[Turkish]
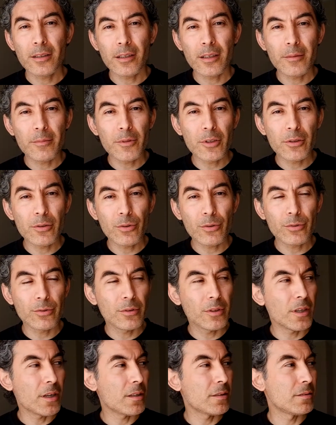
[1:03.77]
terimine çok
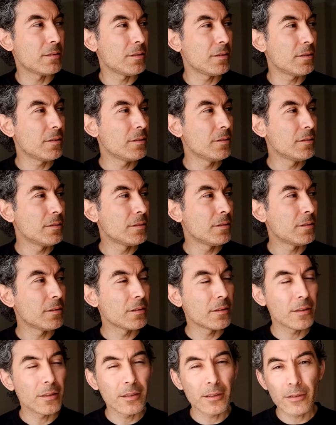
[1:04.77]
duyarsınız
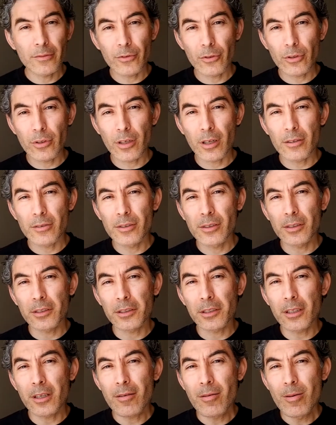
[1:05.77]
e,
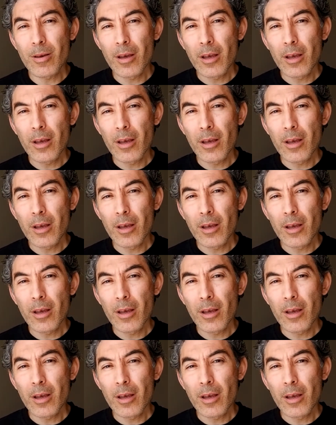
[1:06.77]
fotoğrafçılıkta.